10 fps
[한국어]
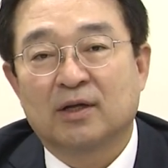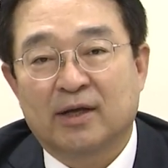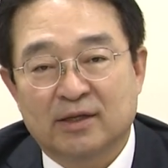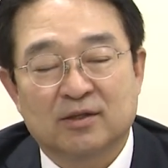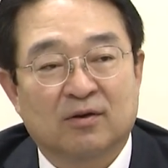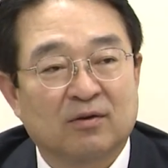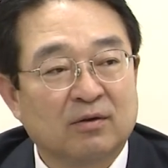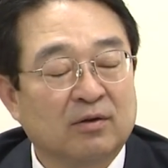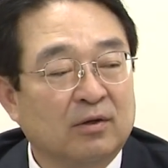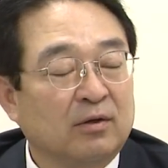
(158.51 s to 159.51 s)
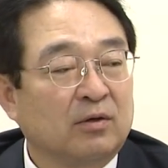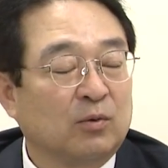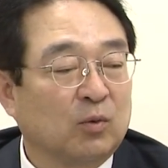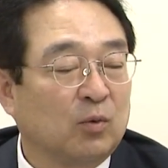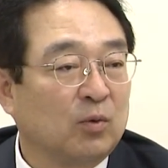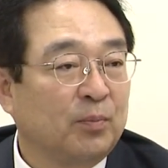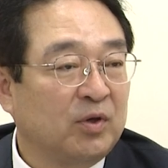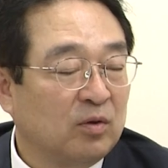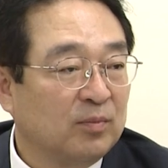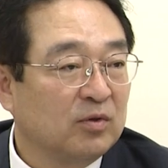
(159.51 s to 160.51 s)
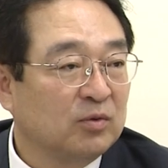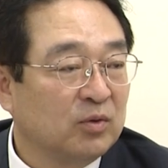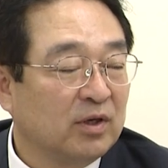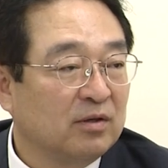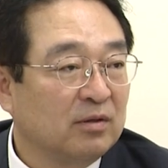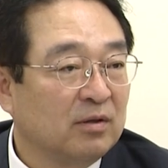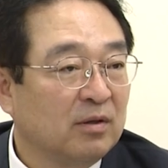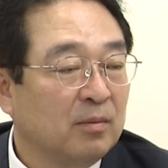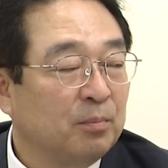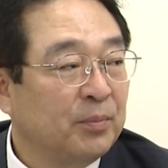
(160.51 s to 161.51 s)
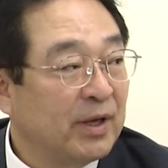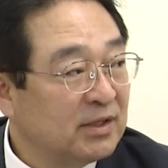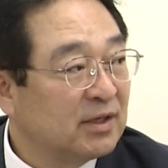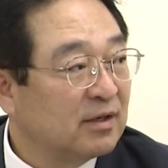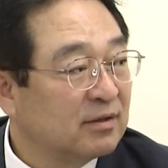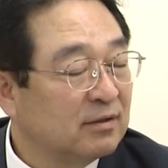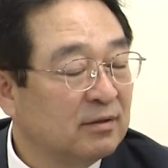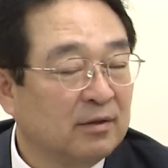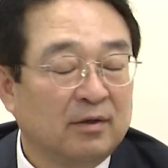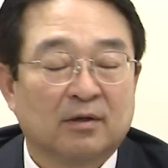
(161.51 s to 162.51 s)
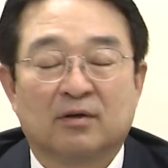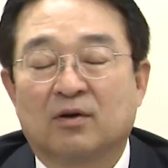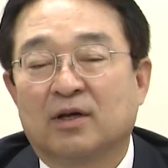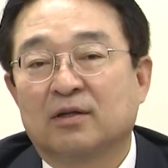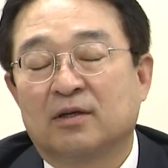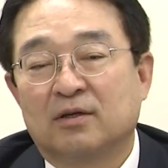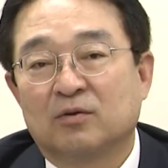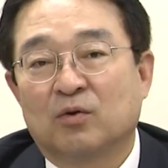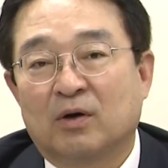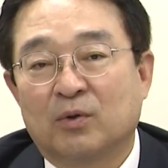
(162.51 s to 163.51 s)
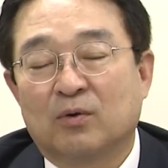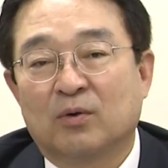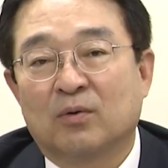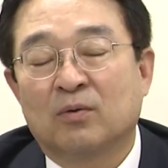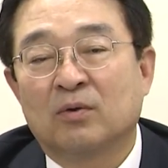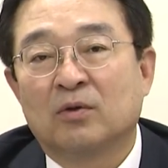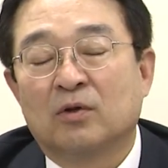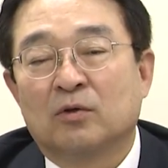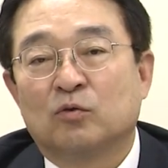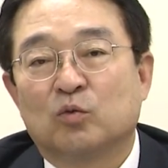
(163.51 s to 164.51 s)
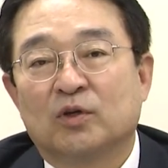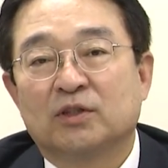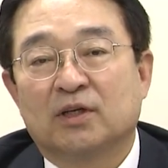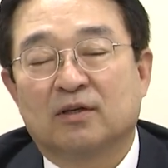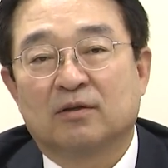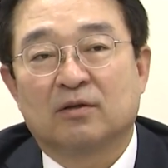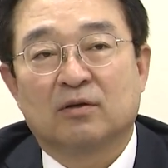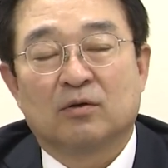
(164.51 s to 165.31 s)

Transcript: 개정 그리고 또 필요 없는 조례는 폐지하는 그러한 기능도 하고 있고요. 두 번째는